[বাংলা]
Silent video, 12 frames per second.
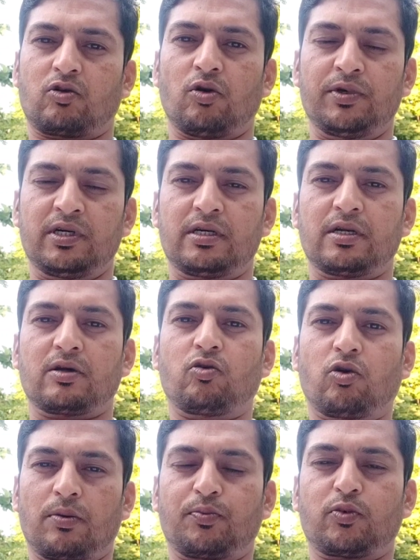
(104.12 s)
কমিউনিটির
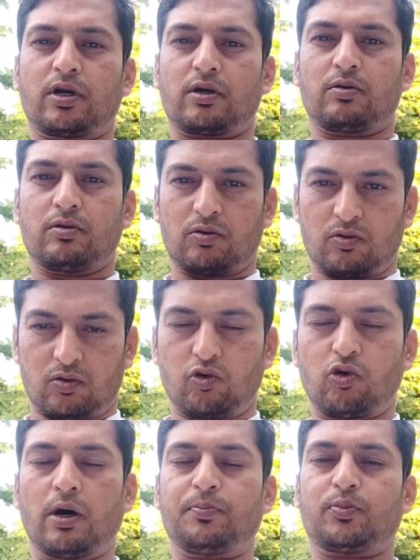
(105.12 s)
গ্রো আপ করা গ্রো আপ